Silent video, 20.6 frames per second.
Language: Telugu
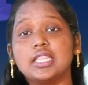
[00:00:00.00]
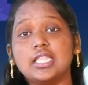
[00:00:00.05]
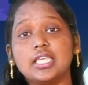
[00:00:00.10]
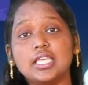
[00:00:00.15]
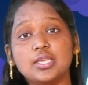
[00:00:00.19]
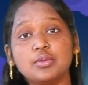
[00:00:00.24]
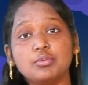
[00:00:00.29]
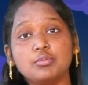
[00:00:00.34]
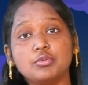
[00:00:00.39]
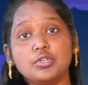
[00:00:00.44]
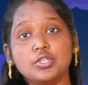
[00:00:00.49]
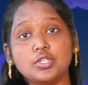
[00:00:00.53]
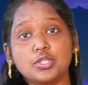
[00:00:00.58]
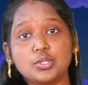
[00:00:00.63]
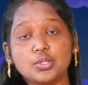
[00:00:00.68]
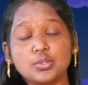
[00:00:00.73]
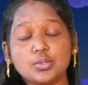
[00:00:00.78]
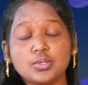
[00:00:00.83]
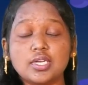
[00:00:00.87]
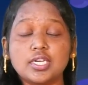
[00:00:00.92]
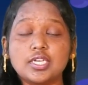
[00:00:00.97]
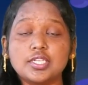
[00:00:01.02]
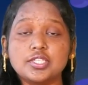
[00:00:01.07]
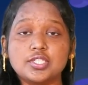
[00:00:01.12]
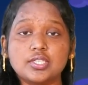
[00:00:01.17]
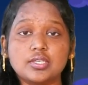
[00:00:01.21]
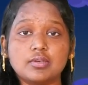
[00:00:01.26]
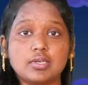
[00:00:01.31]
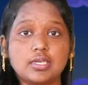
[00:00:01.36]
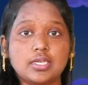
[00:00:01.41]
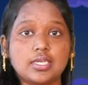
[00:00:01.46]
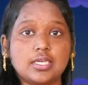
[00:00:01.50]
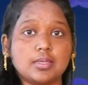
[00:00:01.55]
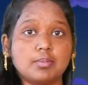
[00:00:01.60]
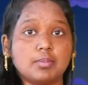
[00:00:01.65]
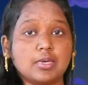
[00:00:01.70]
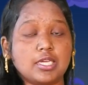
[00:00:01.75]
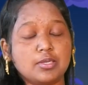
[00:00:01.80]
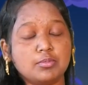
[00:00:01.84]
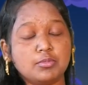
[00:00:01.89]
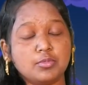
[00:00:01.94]
దేవునితో నడిచేవాడంట
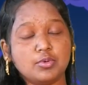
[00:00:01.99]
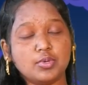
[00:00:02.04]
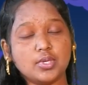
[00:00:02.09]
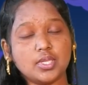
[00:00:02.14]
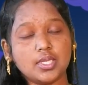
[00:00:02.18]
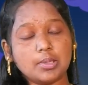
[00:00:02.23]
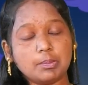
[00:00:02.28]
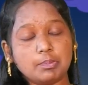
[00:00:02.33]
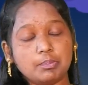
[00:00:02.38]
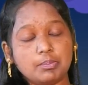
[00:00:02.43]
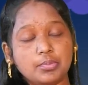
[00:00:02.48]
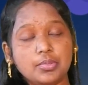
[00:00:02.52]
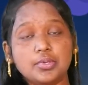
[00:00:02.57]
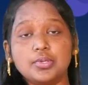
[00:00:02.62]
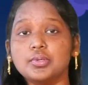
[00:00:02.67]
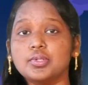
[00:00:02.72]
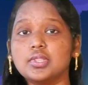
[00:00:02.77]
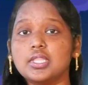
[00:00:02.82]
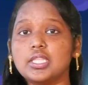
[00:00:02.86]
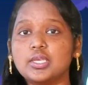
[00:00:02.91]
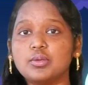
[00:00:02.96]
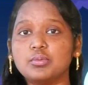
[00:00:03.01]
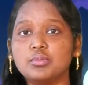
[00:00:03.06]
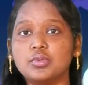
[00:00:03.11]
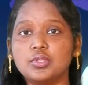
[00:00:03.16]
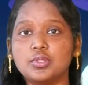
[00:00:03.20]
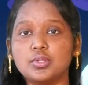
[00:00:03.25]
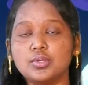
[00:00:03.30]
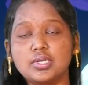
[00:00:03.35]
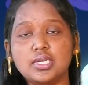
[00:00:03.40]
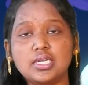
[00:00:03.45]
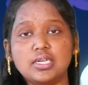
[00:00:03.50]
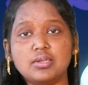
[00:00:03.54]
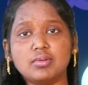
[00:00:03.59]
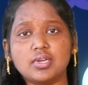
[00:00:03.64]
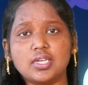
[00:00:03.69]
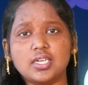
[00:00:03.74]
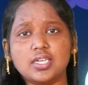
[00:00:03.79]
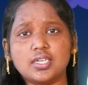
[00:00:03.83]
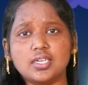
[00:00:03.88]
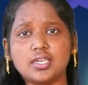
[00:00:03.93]
మనం కూడా ఎప్పుడు దేవునితో
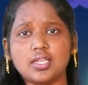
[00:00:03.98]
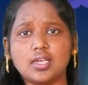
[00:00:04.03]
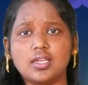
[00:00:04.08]
నడవాలంట